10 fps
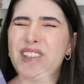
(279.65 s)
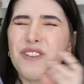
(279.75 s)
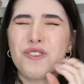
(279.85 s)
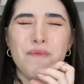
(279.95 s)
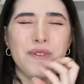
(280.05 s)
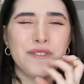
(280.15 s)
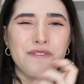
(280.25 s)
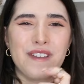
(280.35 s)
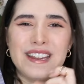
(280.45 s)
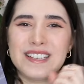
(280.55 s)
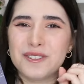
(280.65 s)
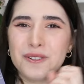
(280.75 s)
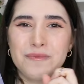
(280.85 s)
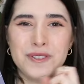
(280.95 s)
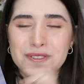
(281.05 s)
eu tô muito feliz, eu
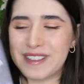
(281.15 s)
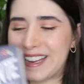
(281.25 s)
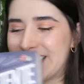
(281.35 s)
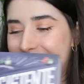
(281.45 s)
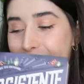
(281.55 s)
tô muito feliz.